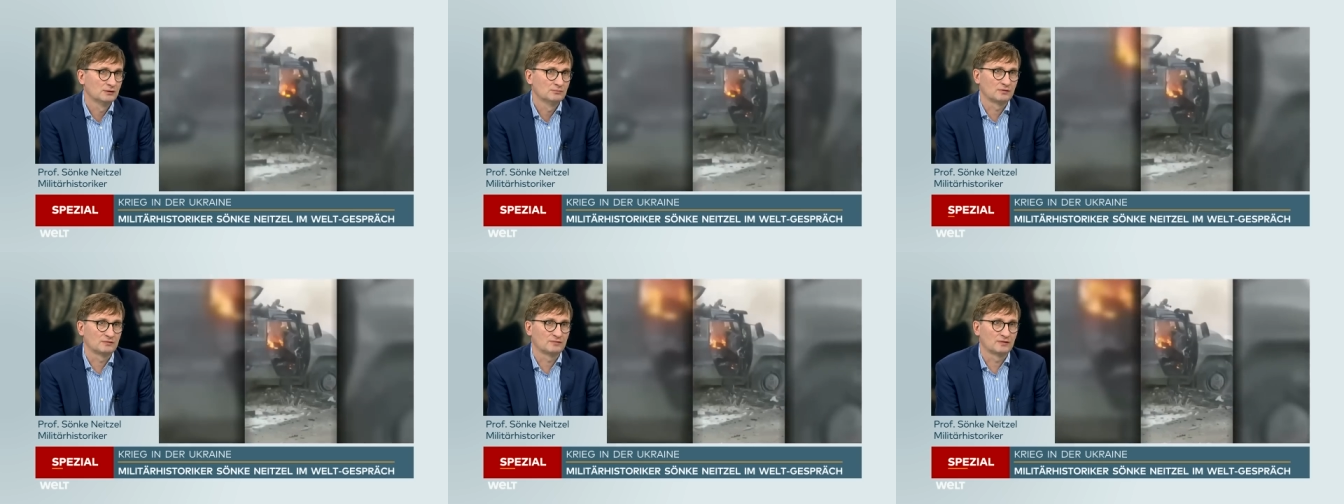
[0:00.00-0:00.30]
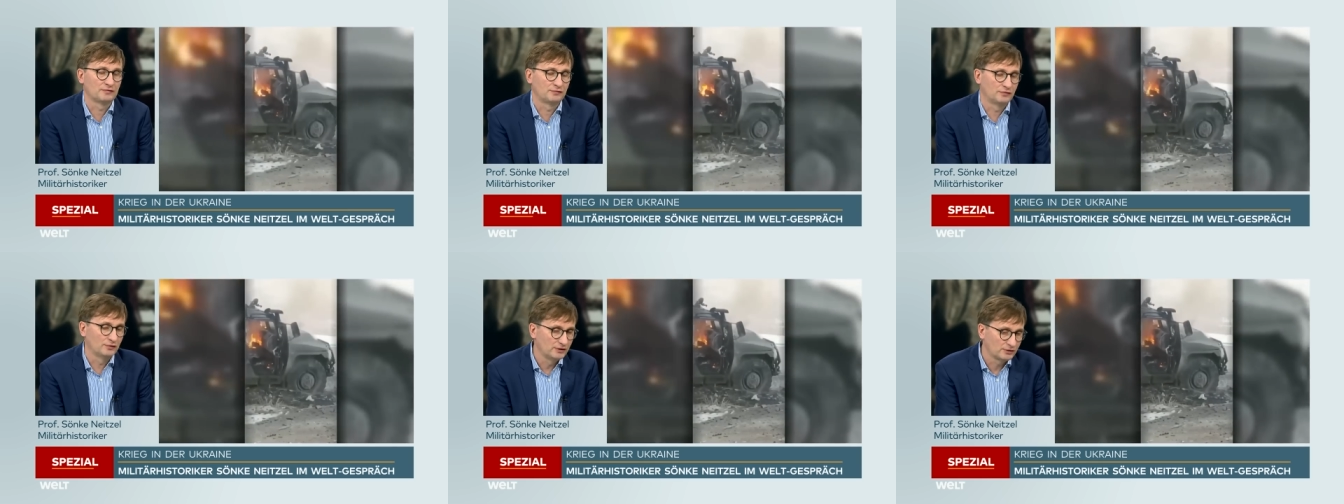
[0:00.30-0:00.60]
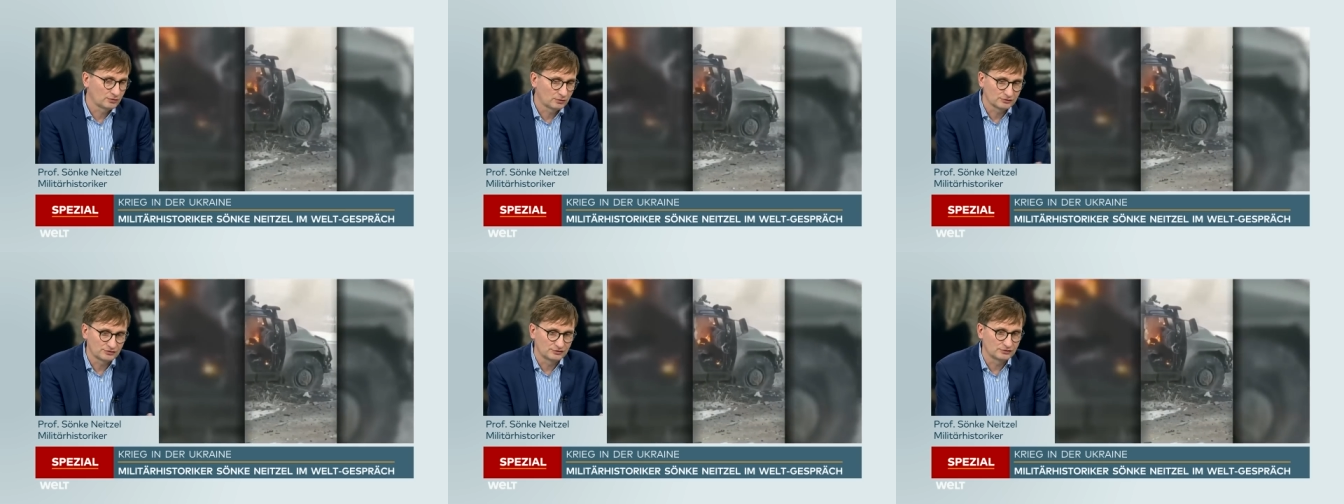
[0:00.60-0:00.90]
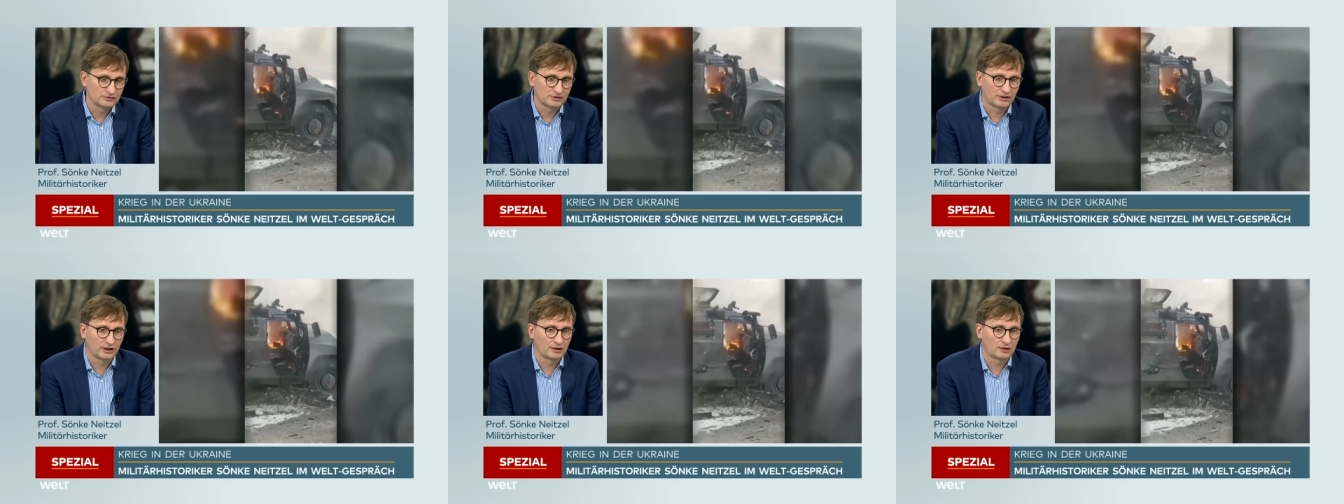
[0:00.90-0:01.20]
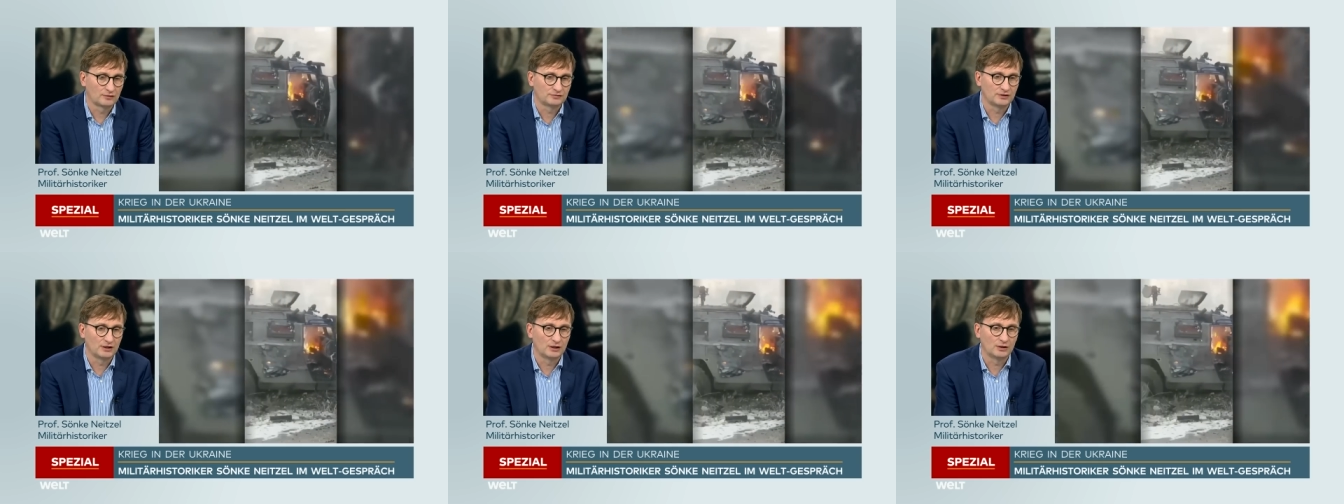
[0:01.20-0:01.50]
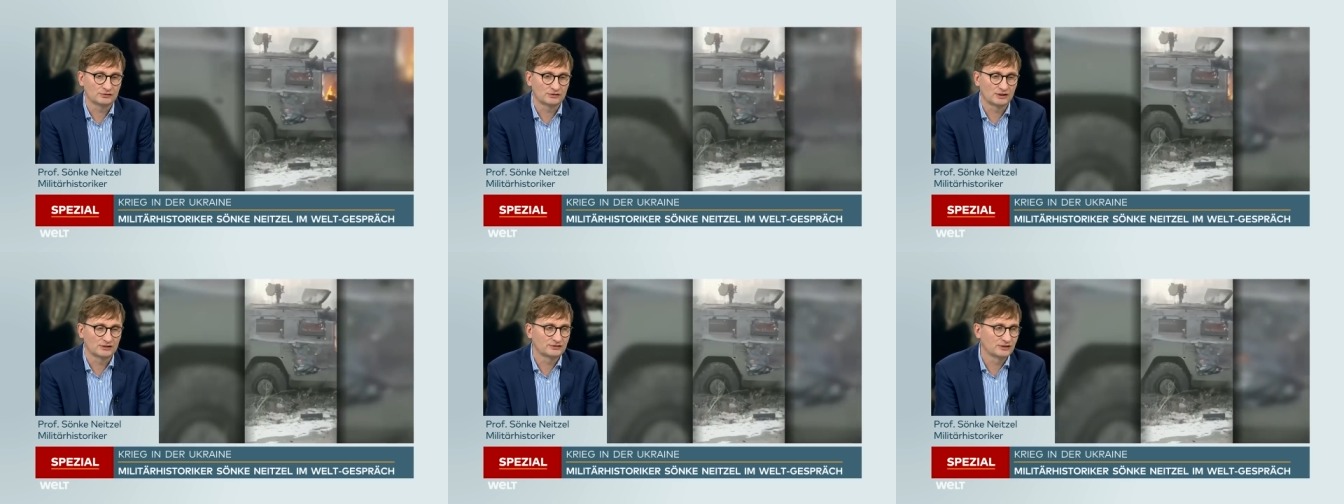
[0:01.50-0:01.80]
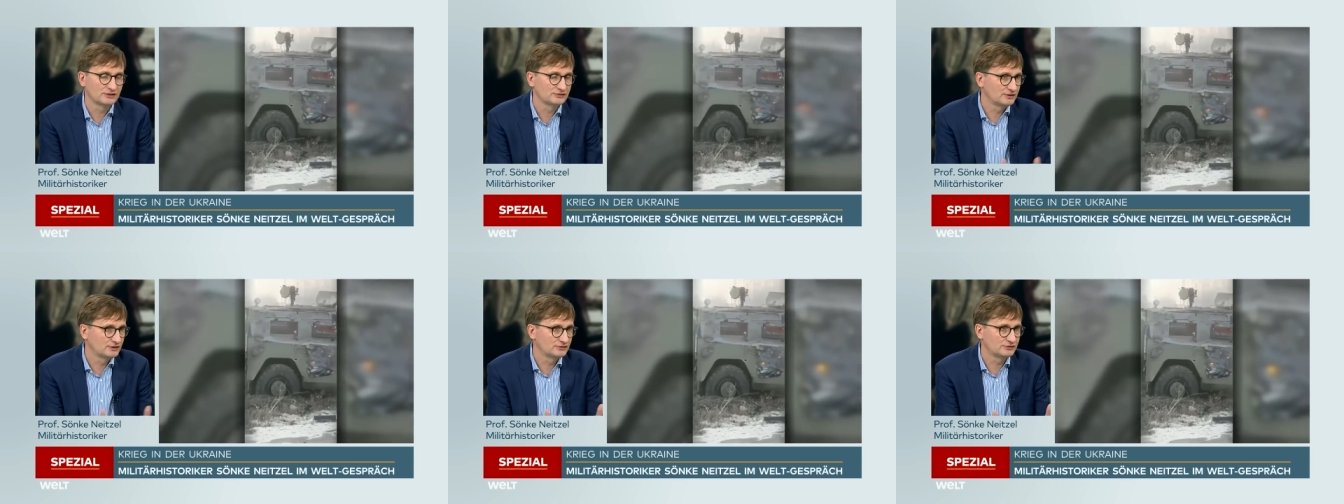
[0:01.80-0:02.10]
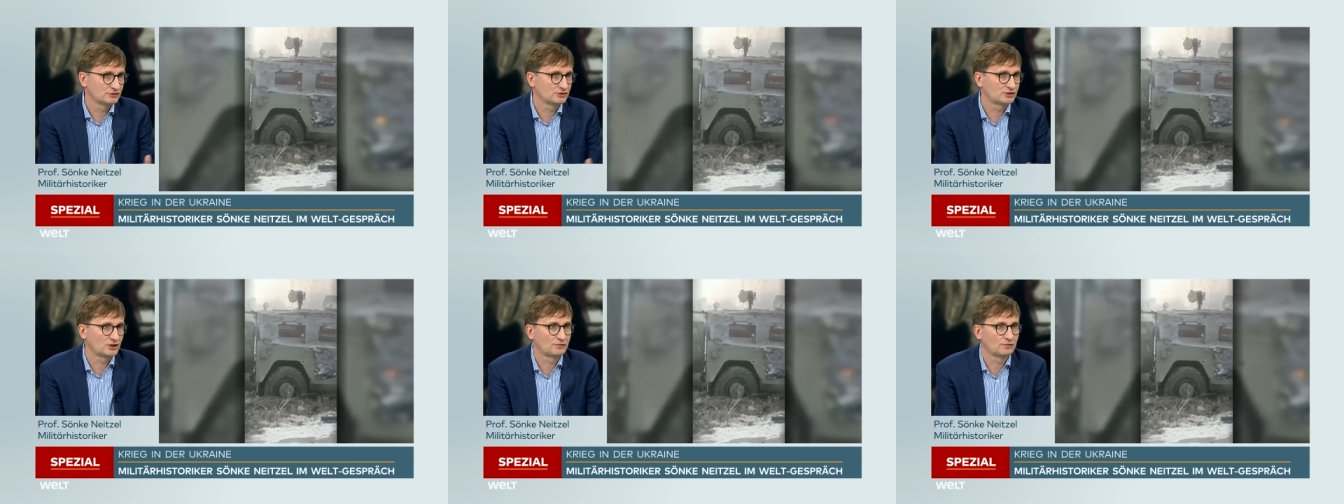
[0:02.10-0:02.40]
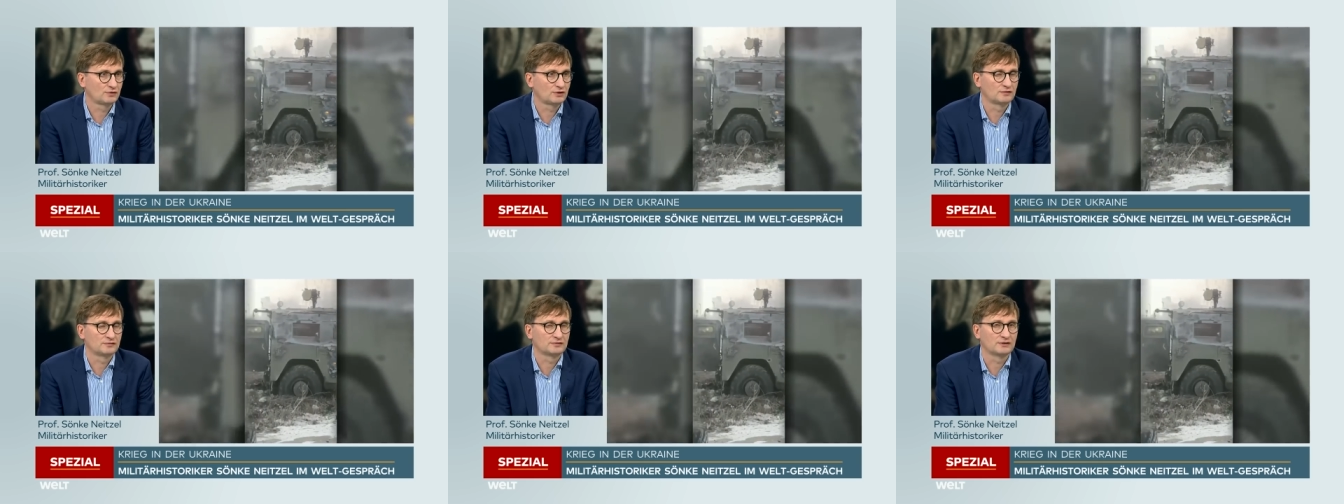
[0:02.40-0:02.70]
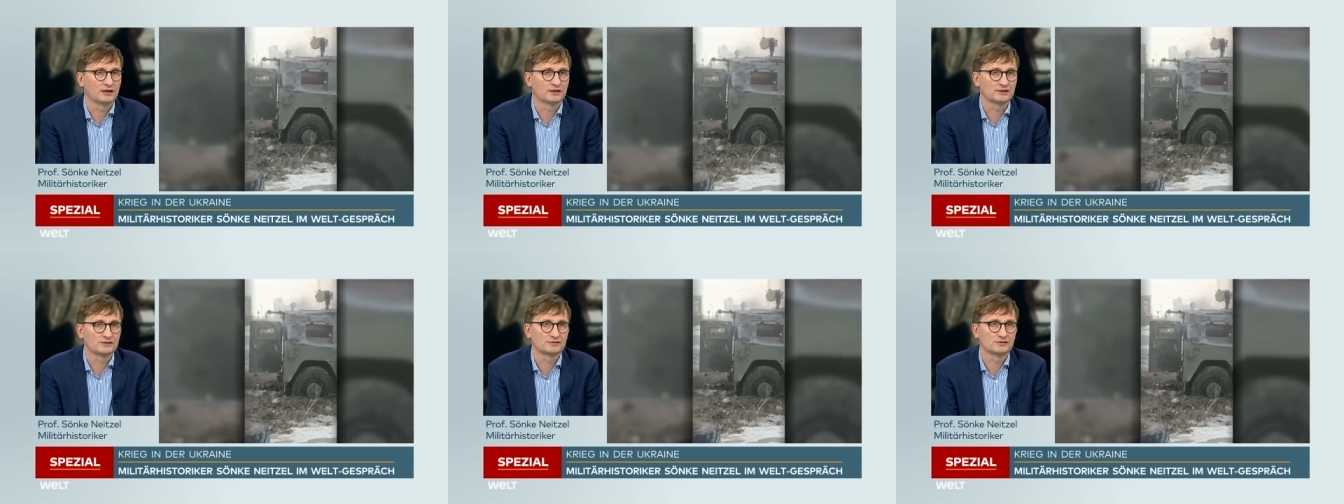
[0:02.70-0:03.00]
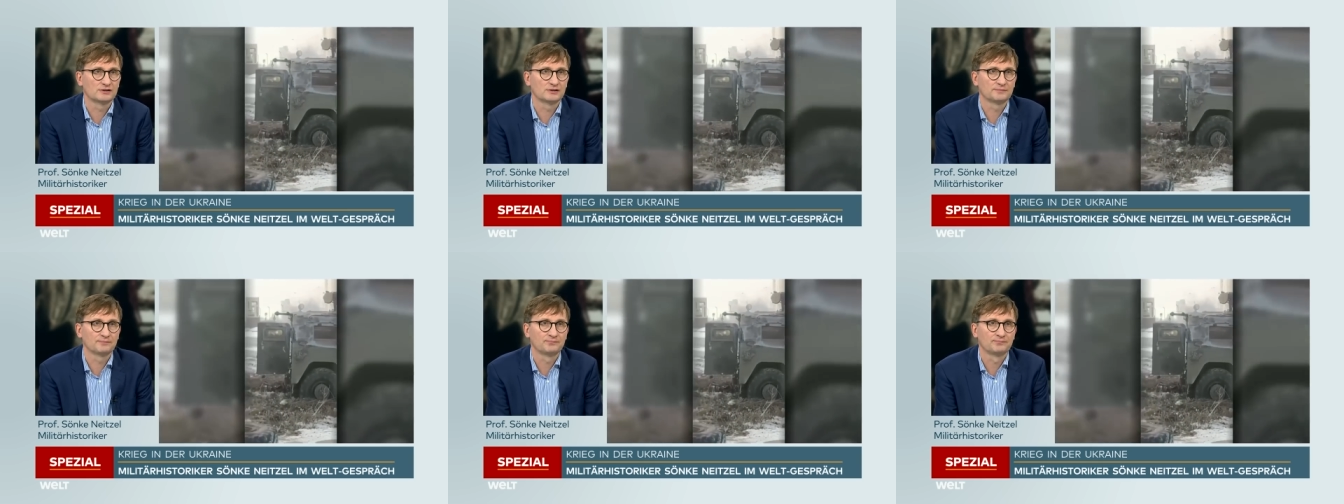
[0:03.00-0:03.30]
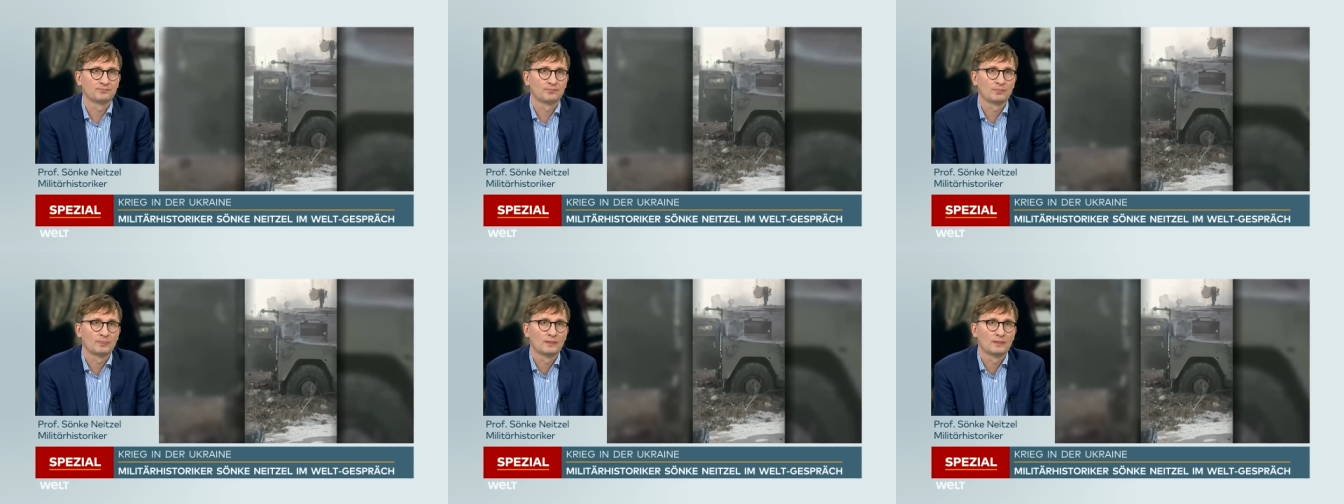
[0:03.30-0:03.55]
Man war völlig konzentriert auf die Auslandseinsätze, Stichwort Afghanistan.